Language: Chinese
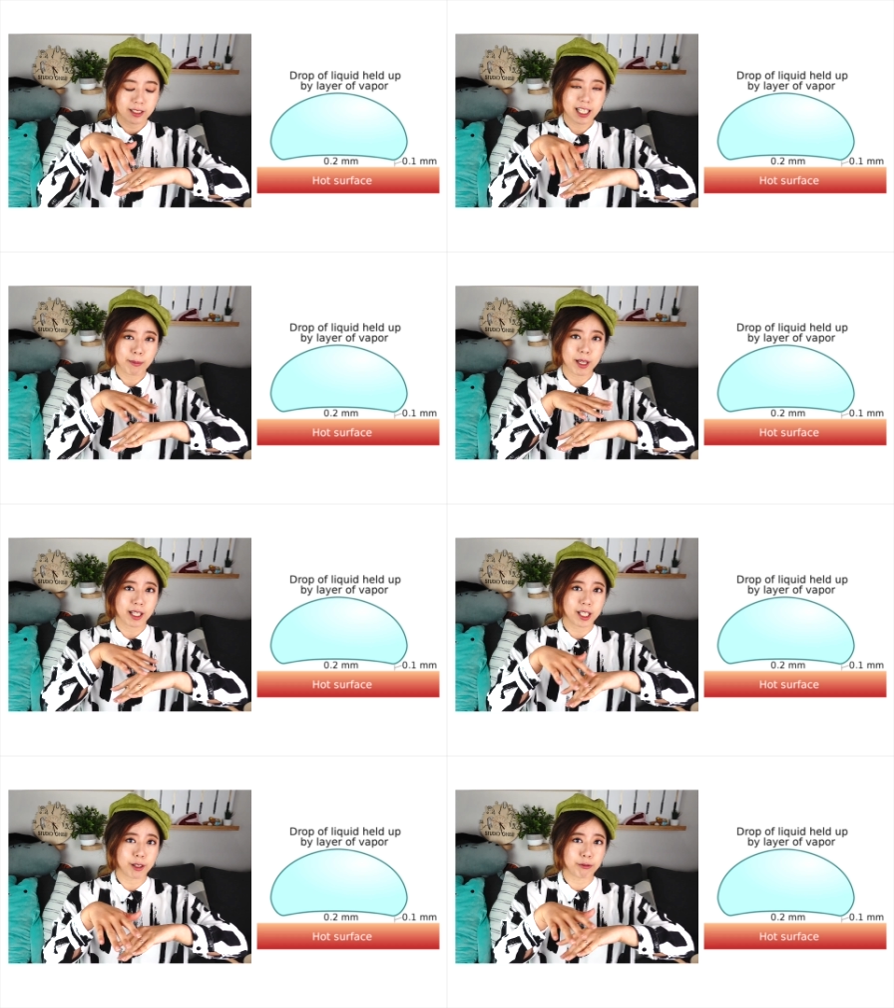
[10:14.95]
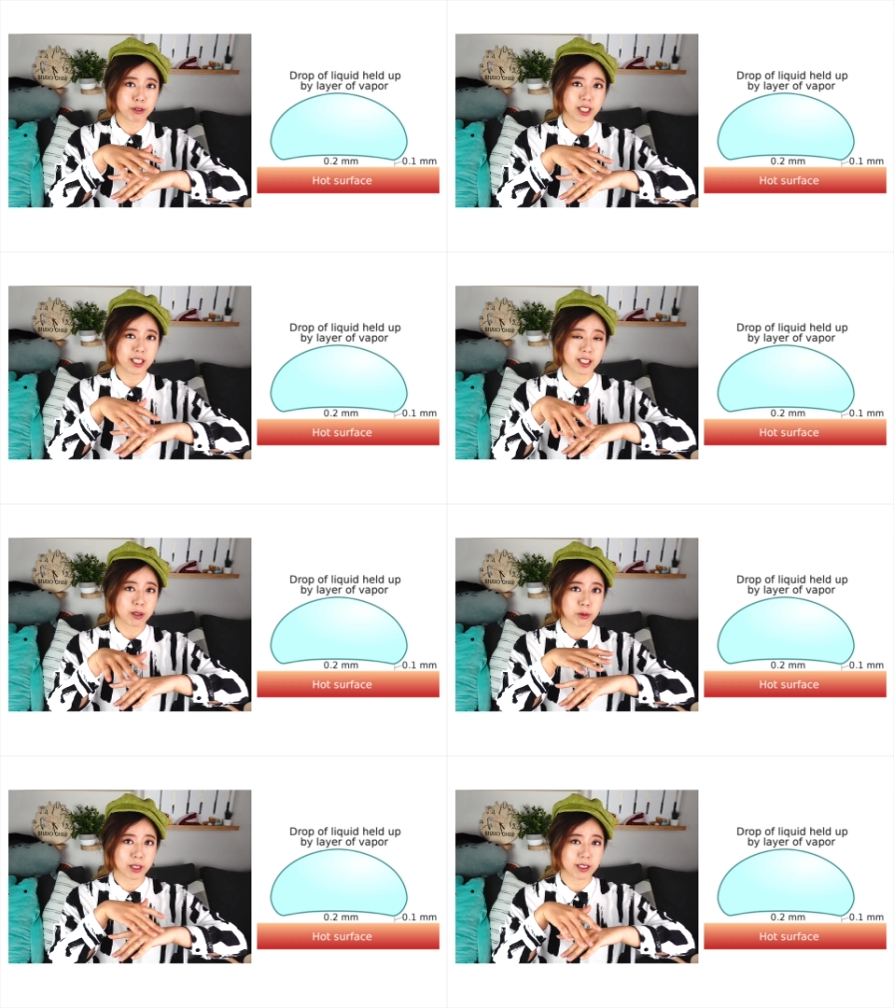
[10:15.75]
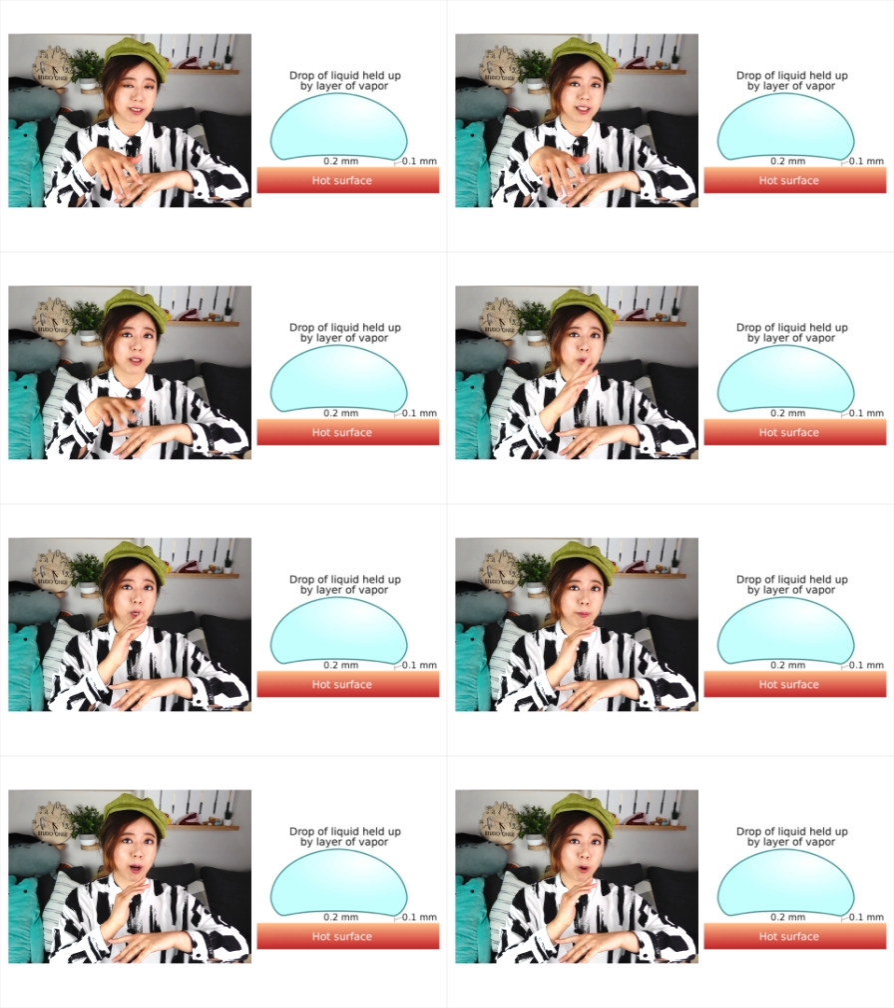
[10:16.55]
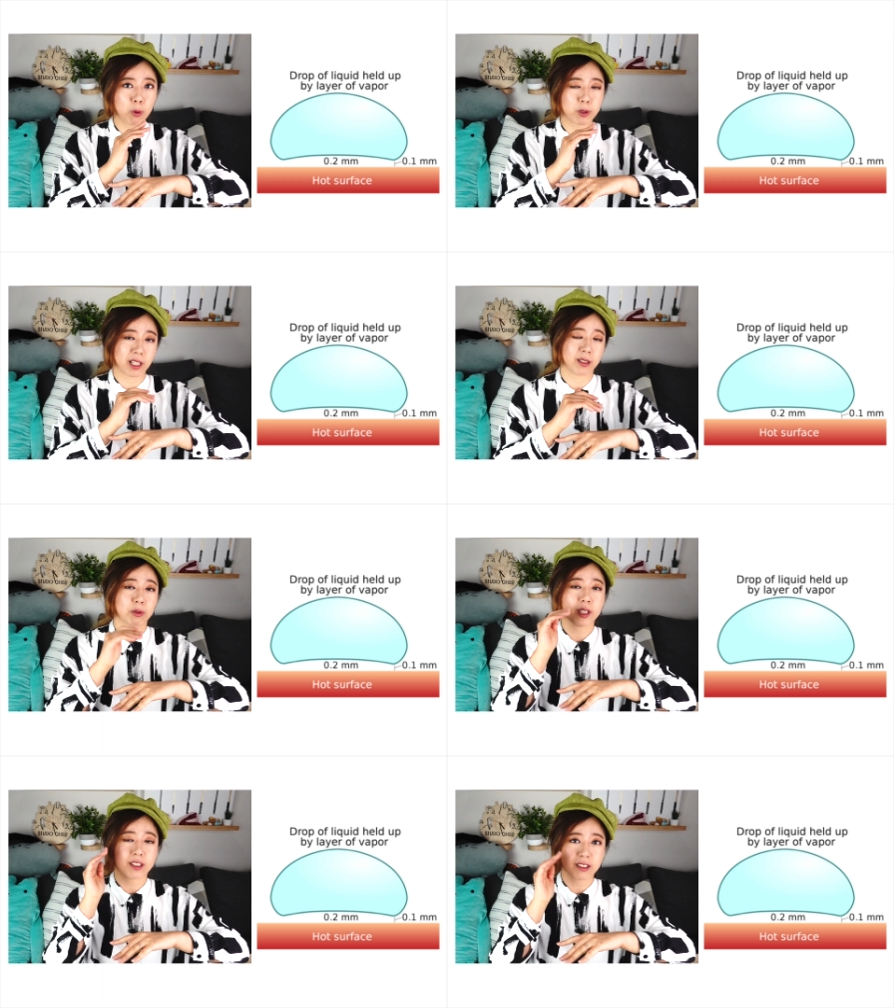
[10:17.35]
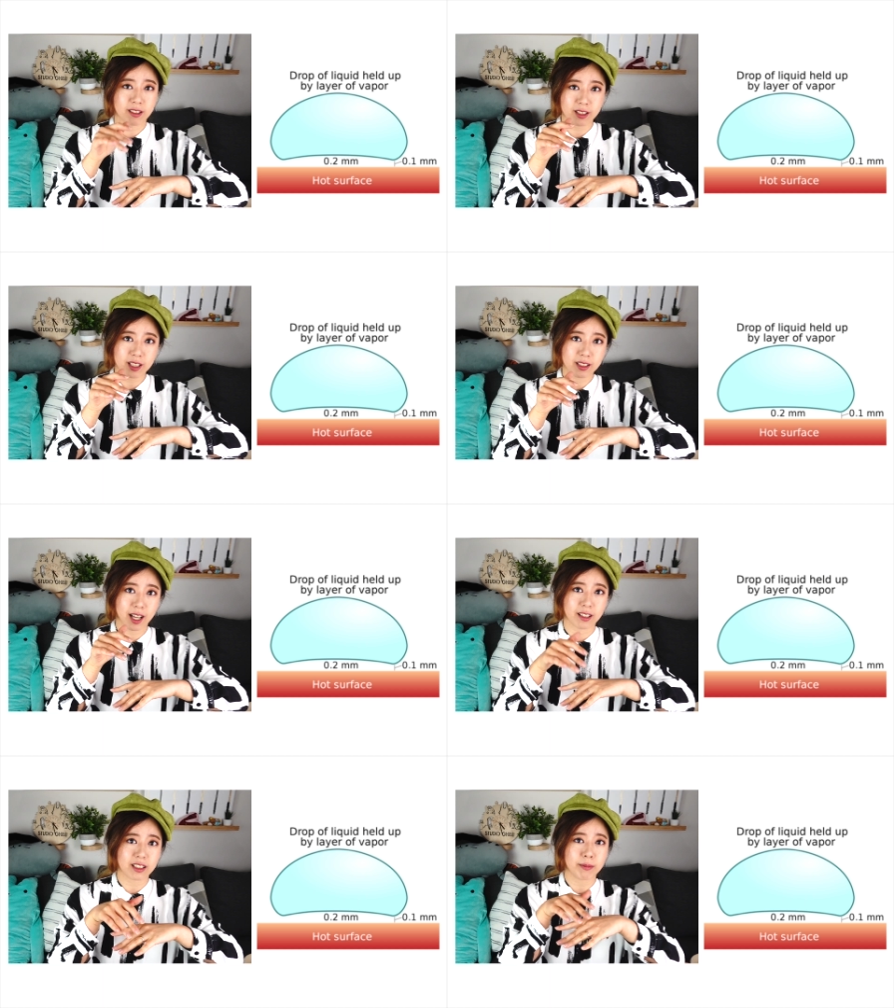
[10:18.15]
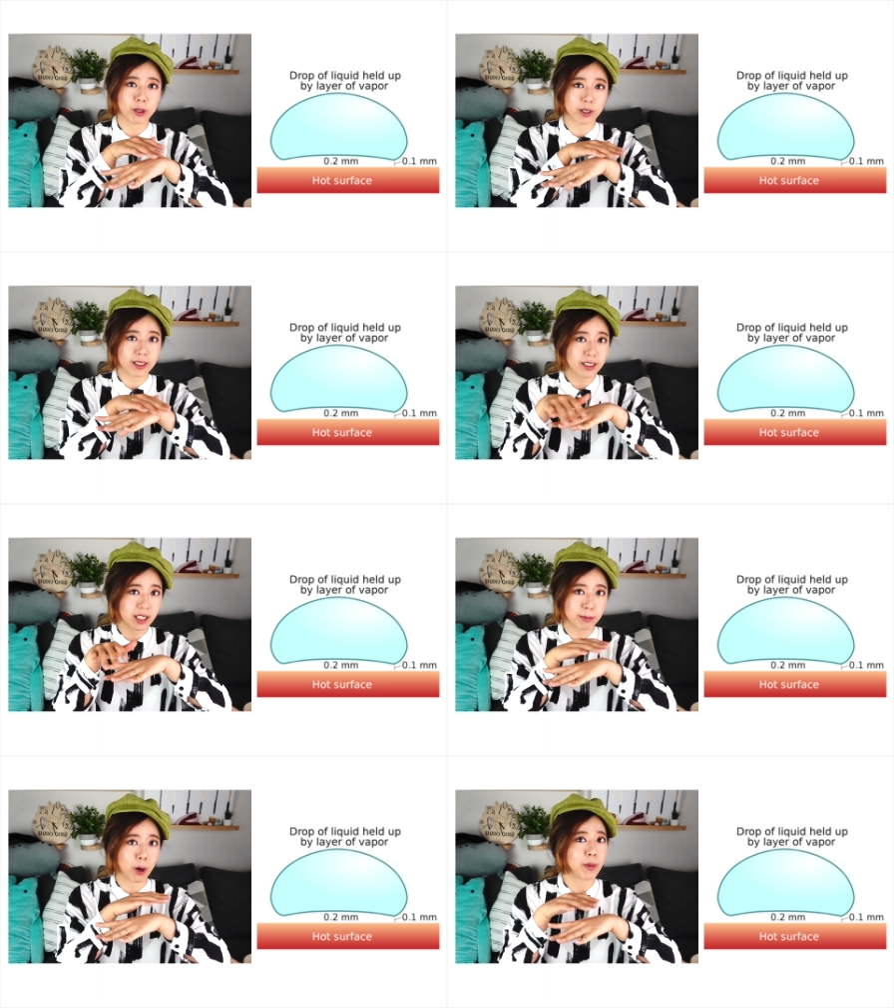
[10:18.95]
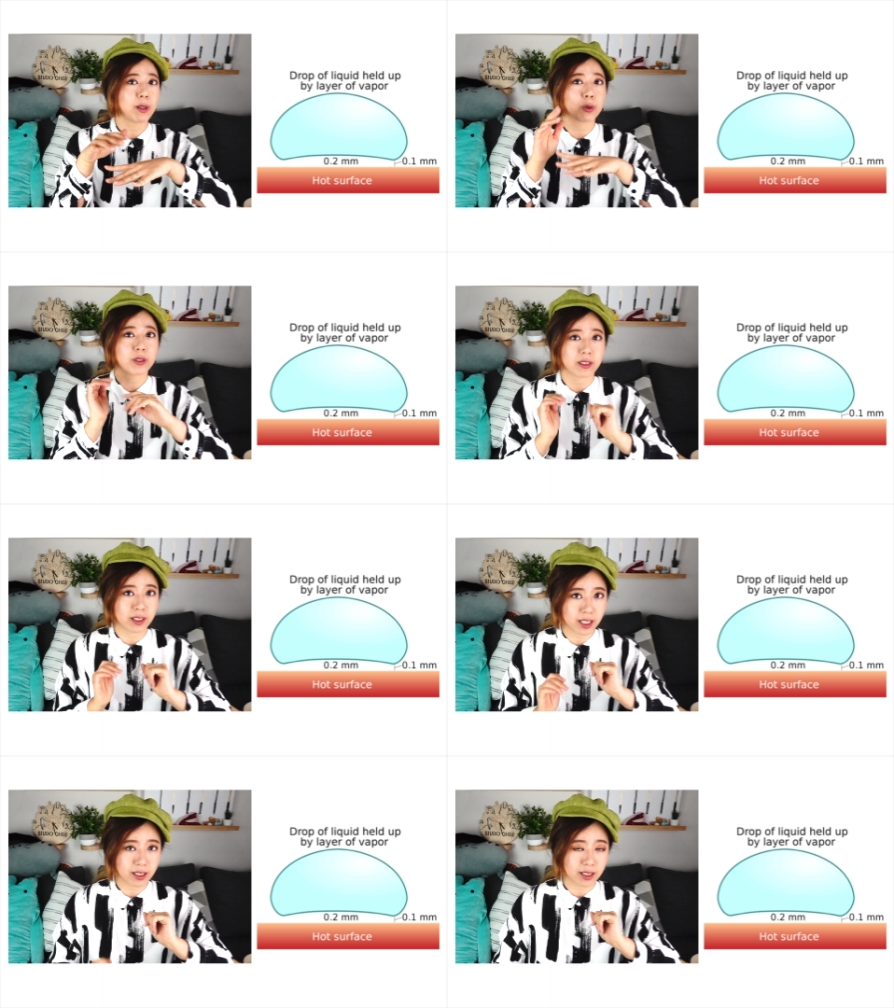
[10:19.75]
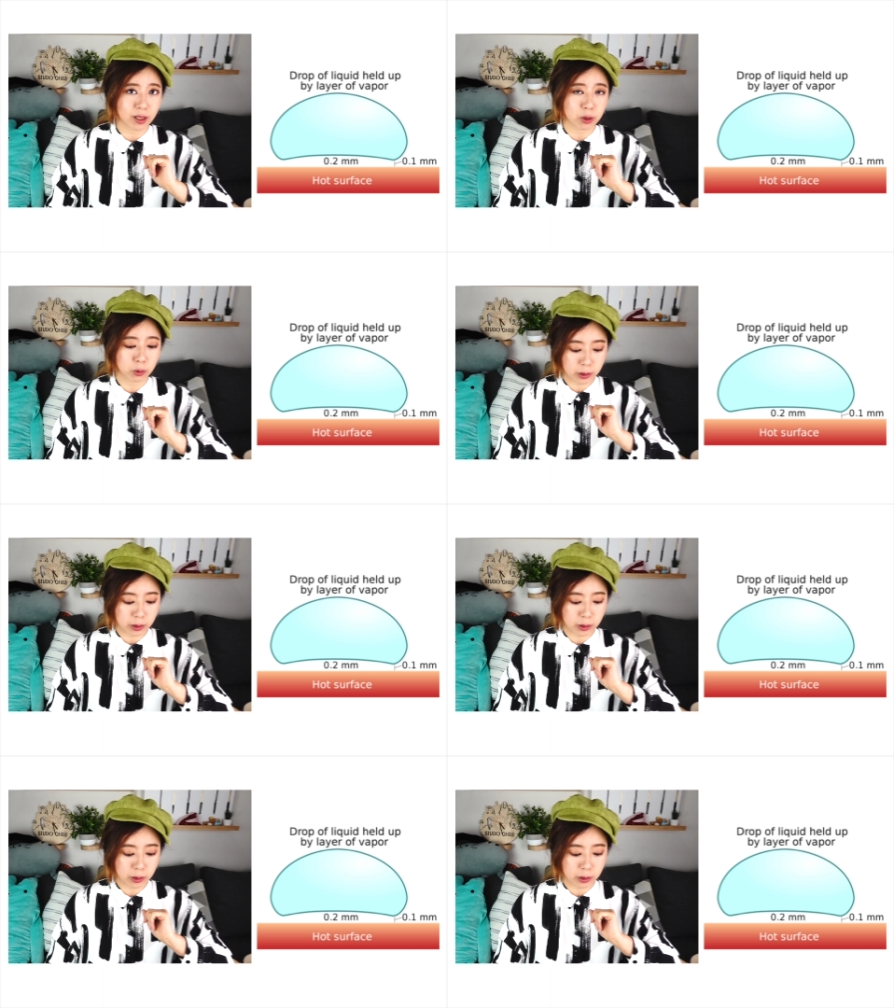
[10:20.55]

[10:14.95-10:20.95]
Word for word: 下面可以浮着一层水蒸气作为保护层，所以实际上是没有跟这个表面做直接的接触